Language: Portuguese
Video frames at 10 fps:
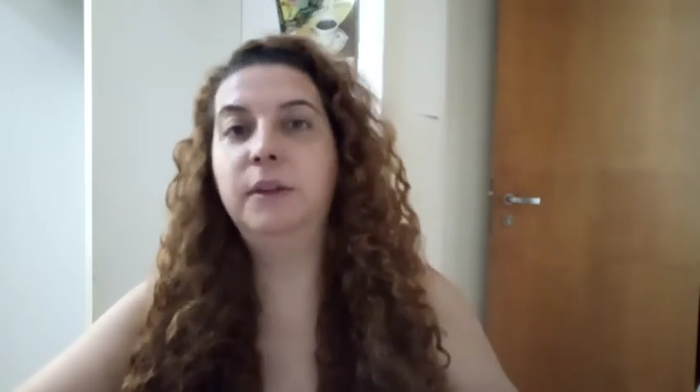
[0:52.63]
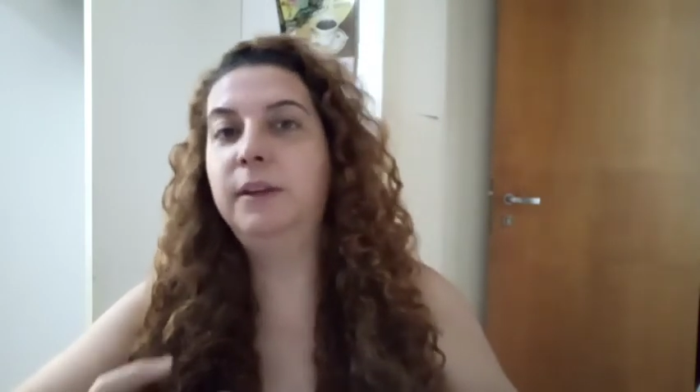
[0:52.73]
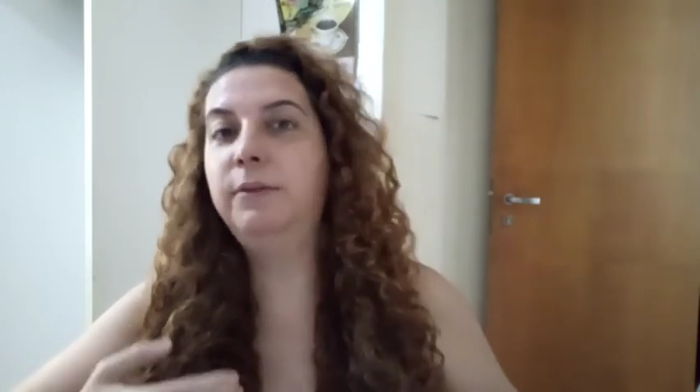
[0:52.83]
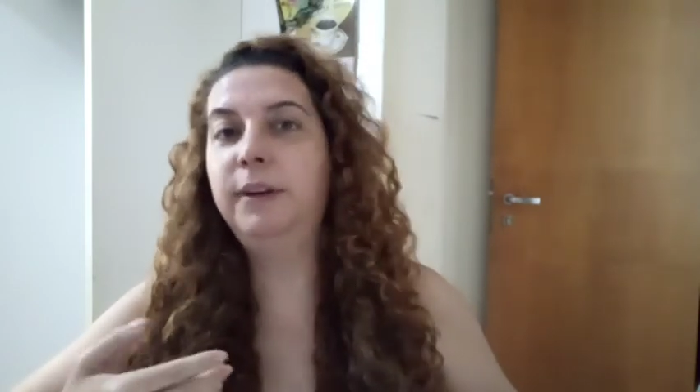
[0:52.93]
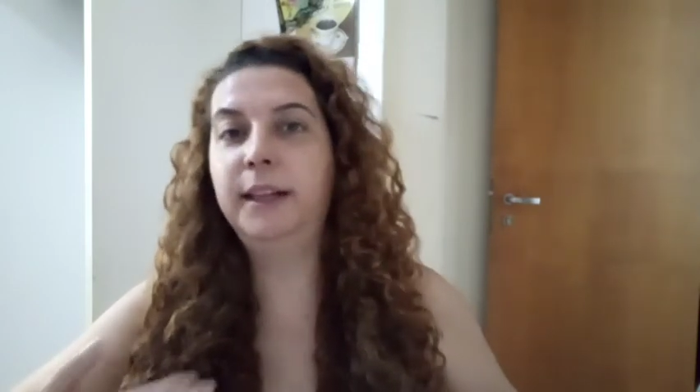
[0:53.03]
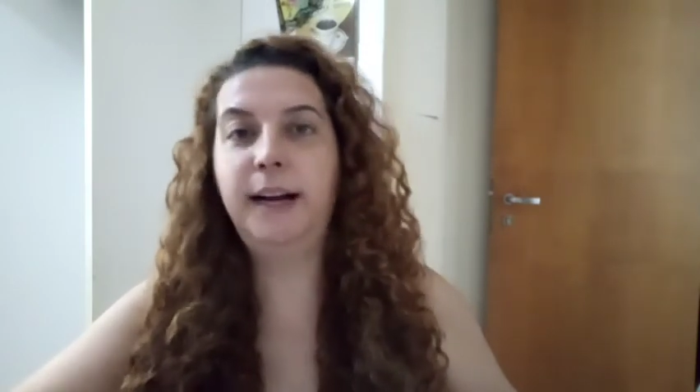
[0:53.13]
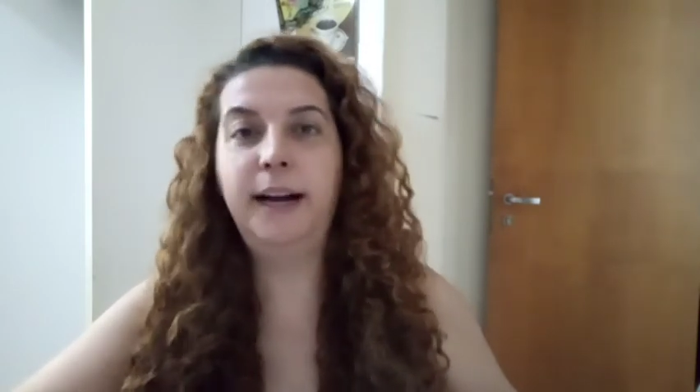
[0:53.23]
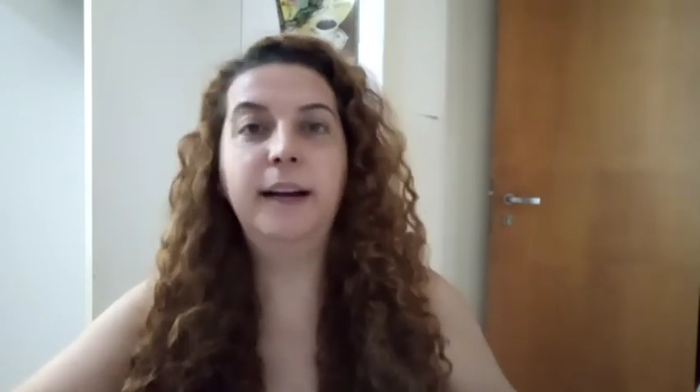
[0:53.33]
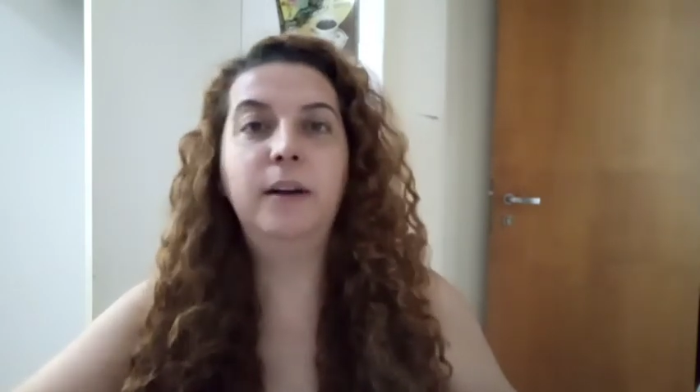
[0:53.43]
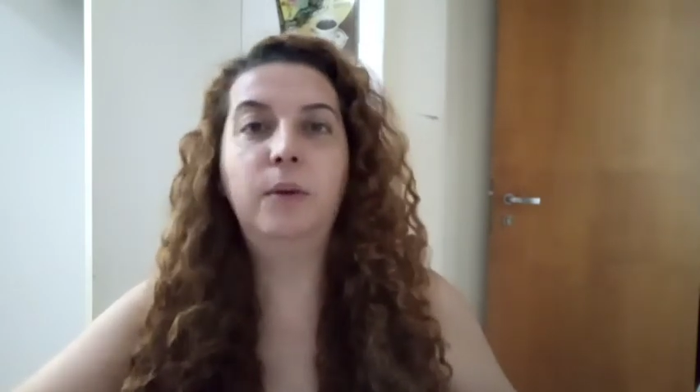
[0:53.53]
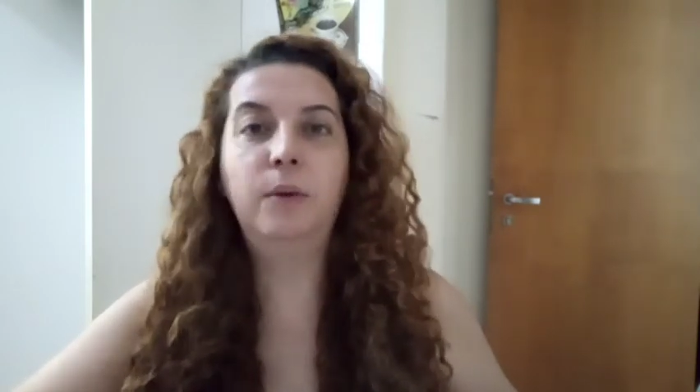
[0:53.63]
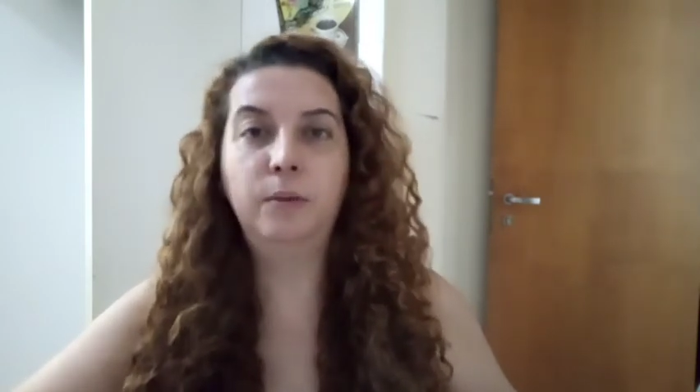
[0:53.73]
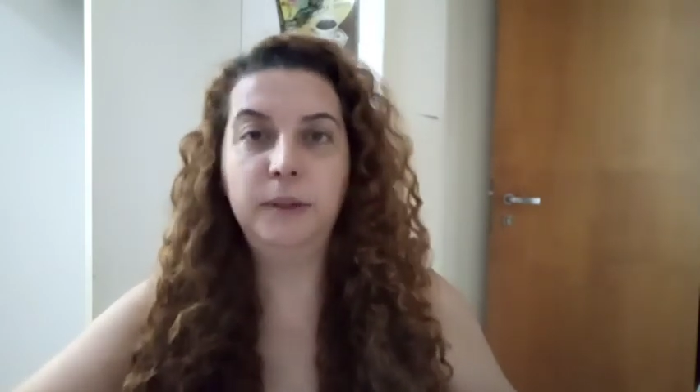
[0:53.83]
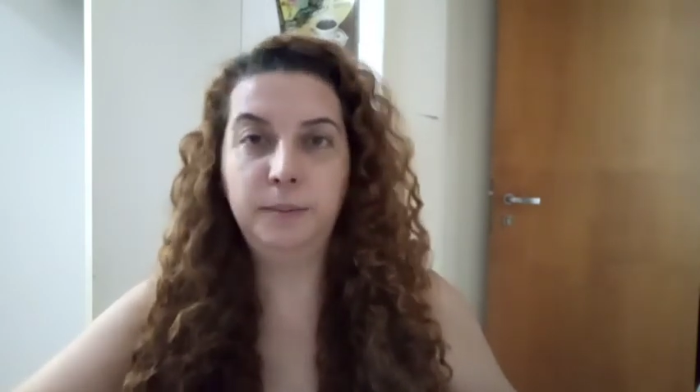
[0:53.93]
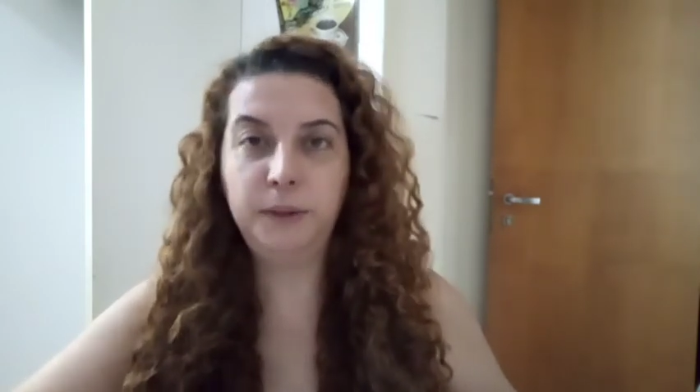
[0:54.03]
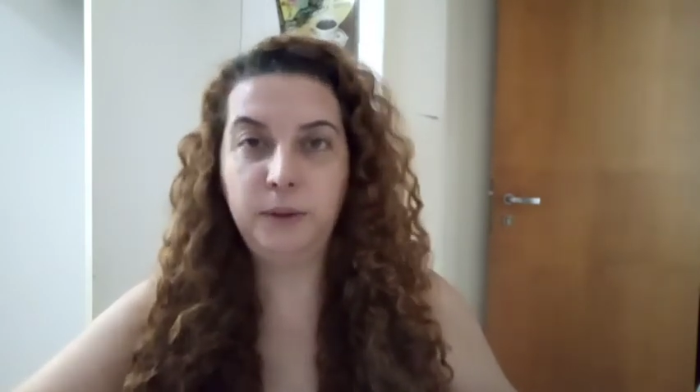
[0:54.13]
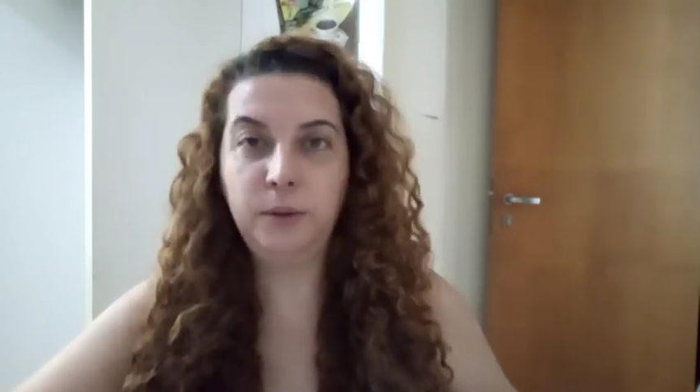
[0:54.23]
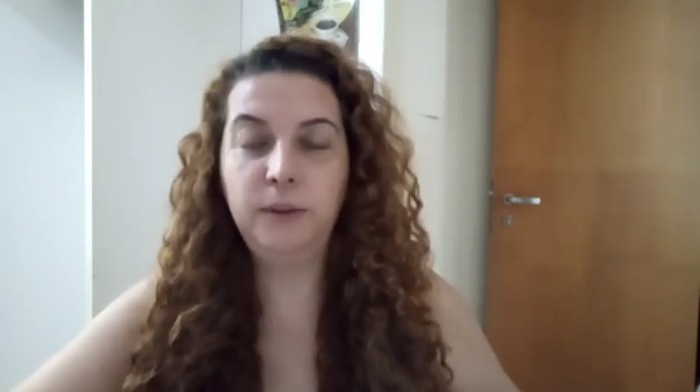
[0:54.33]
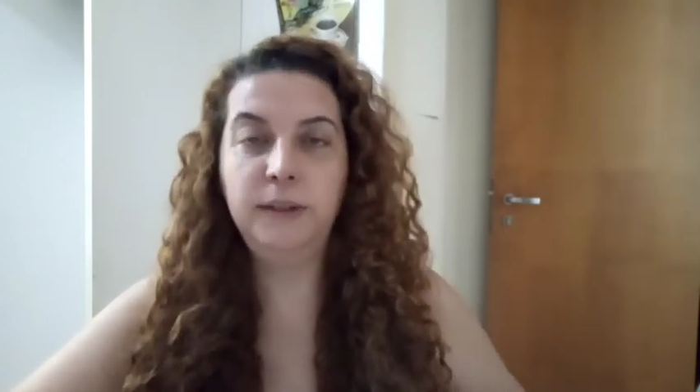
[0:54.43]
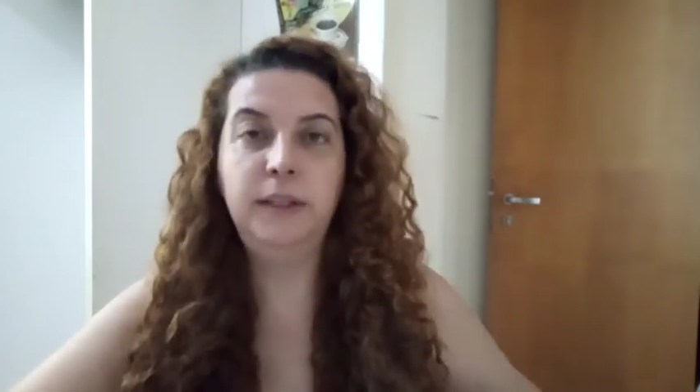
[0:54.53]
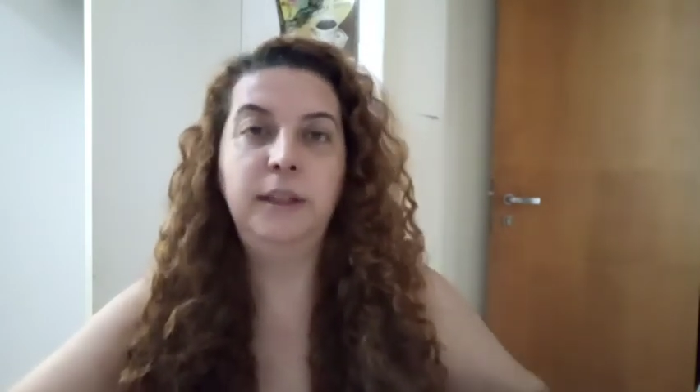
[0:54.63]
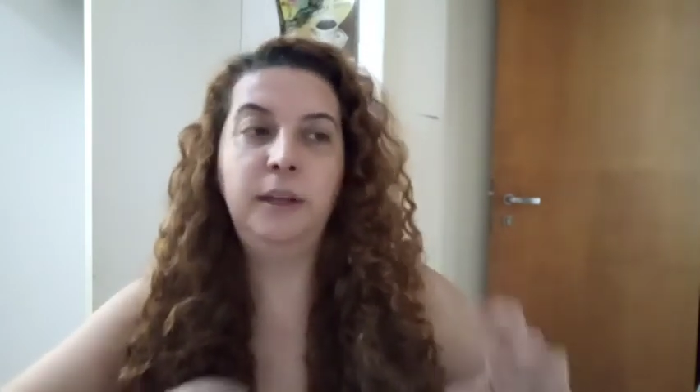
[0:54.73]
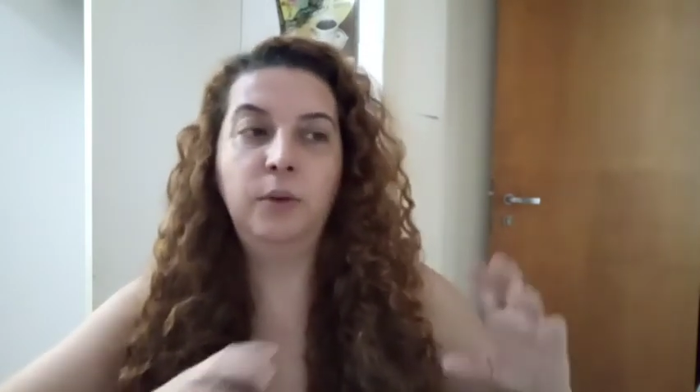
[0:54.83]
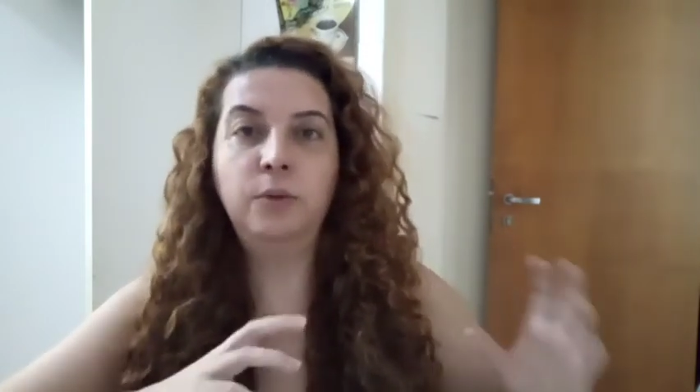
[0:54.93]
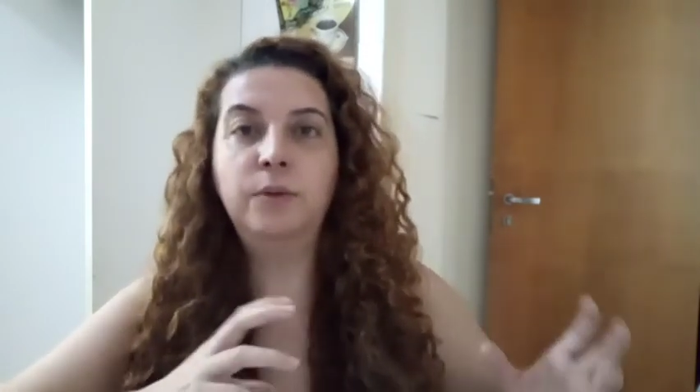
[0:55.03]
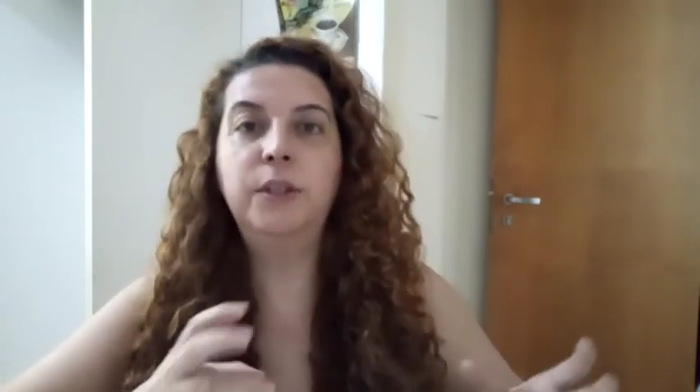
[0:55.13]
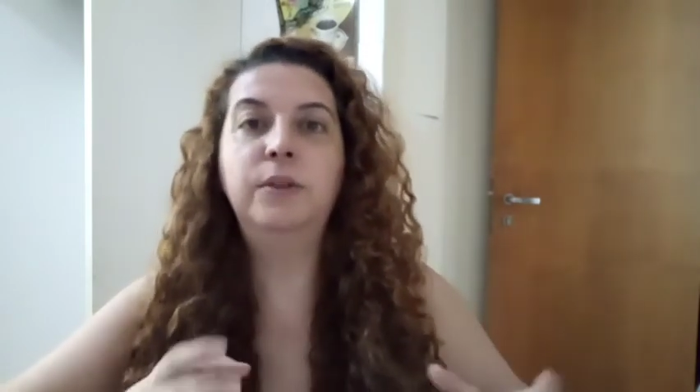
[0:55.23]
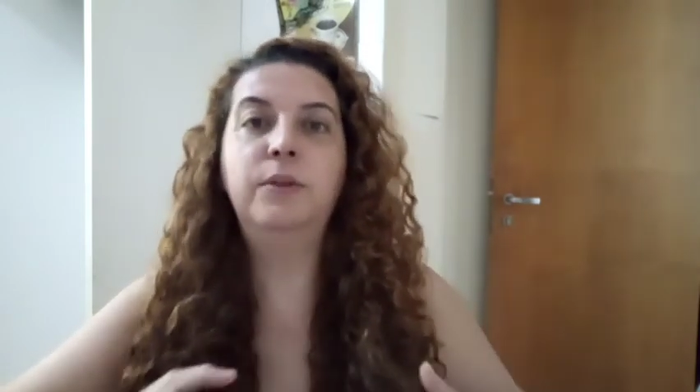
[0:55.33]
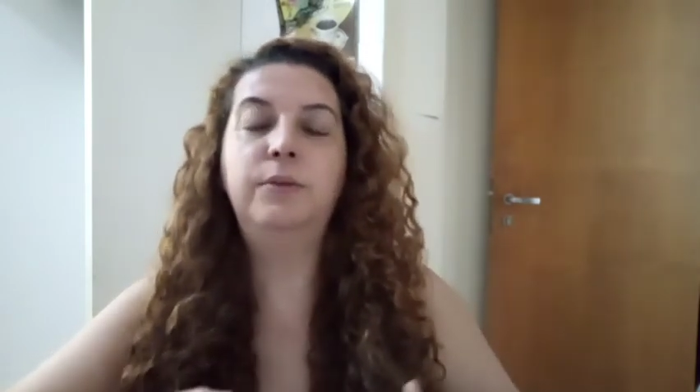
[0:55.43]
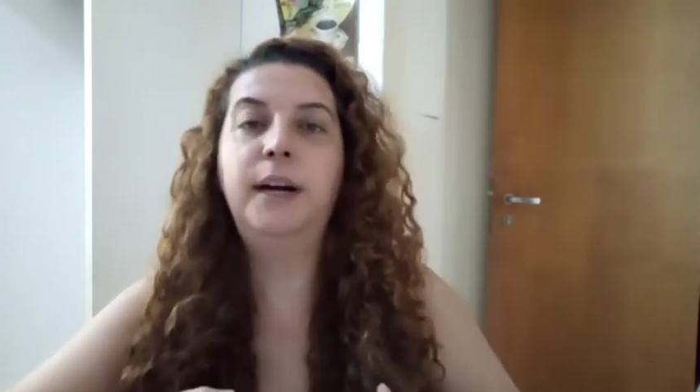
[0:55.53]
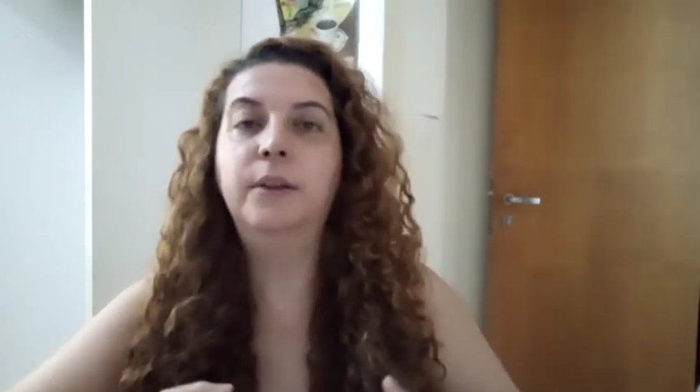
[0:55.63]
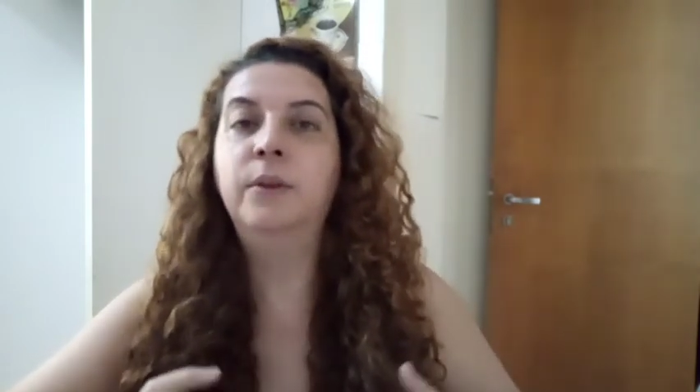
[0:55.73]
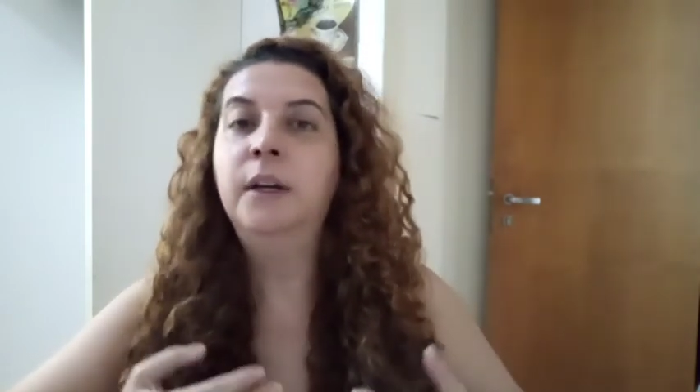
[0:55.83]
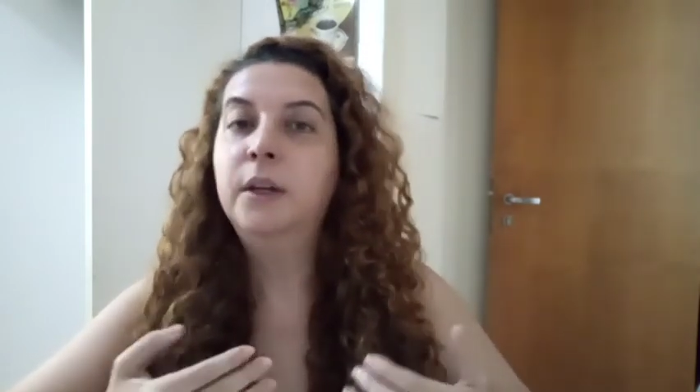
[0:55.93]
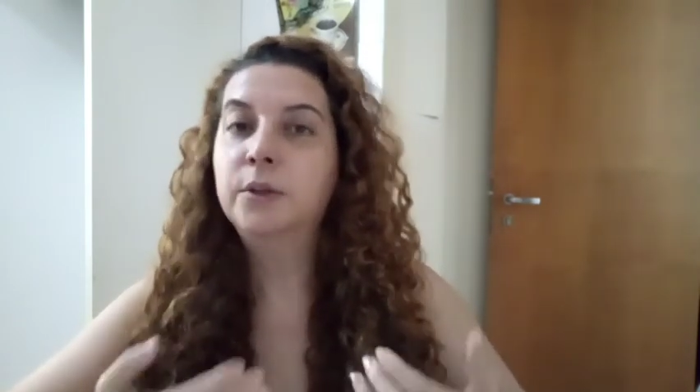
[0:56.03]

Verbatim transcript: que falar com algumas pessoas e em alguns vídeos eu falo